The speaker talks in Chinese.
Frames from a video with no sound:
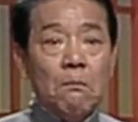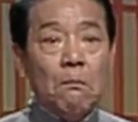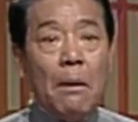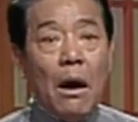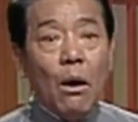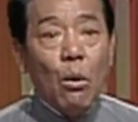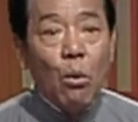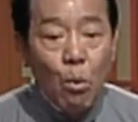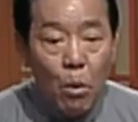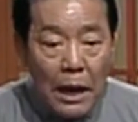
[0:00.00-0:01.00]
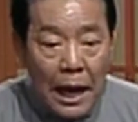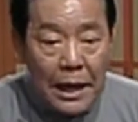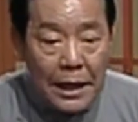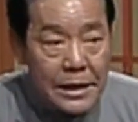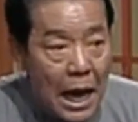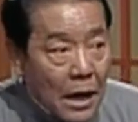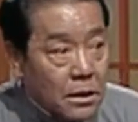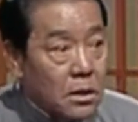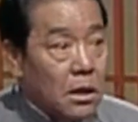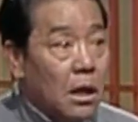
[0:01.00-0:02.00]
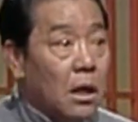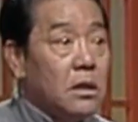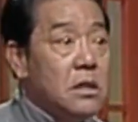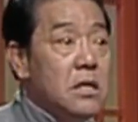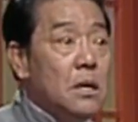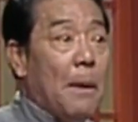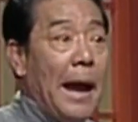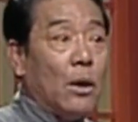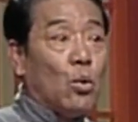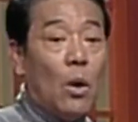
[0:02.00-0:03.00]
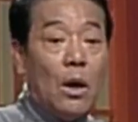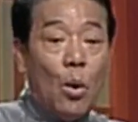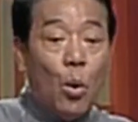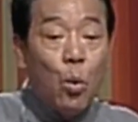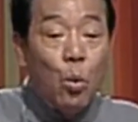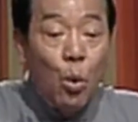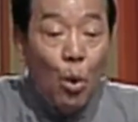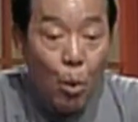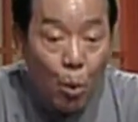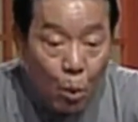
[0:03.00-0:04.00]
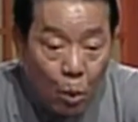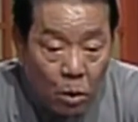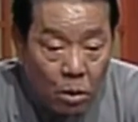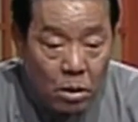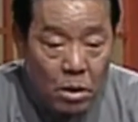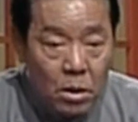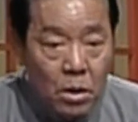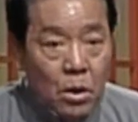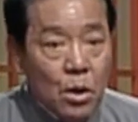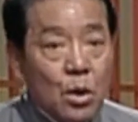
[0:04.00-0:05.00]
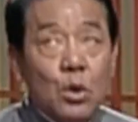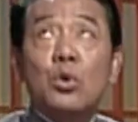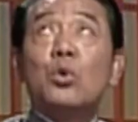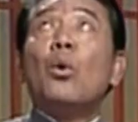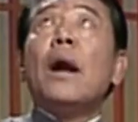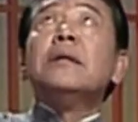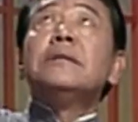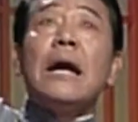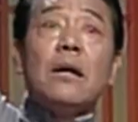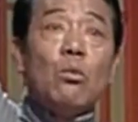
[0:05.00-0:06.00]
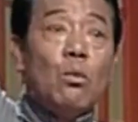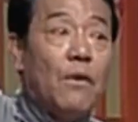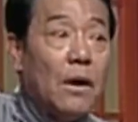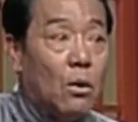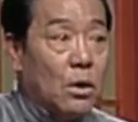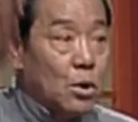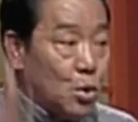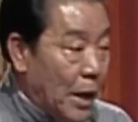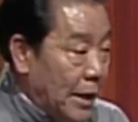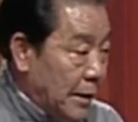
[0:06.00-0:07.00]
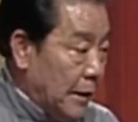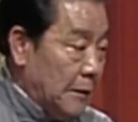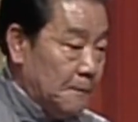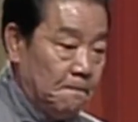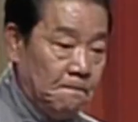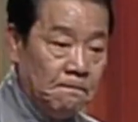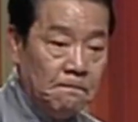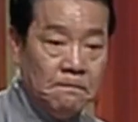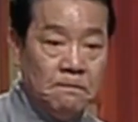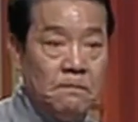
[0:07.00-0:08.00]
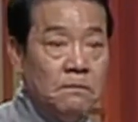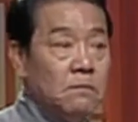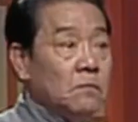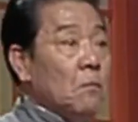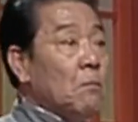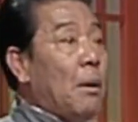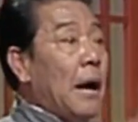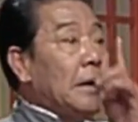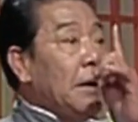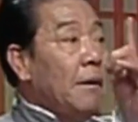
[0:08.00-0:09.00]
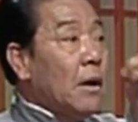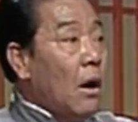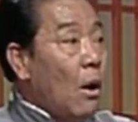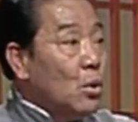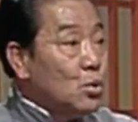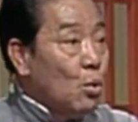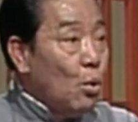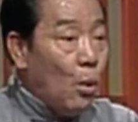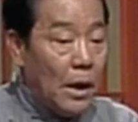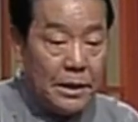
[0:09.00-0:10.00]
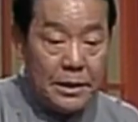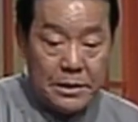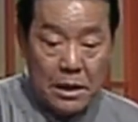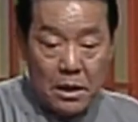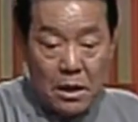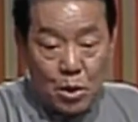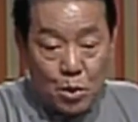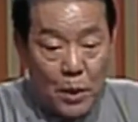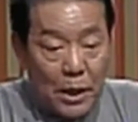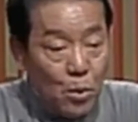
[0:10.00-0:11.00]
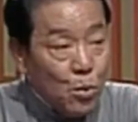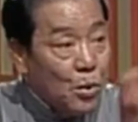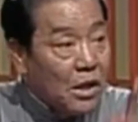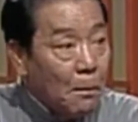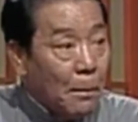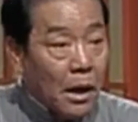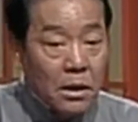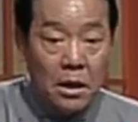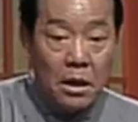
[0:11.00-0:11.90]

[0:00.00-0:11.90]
把护栏给压折了，一百多人呼噜，全在这五凤楼上摔下来了，把这位高宗皇帝整个摔到玉灯棚上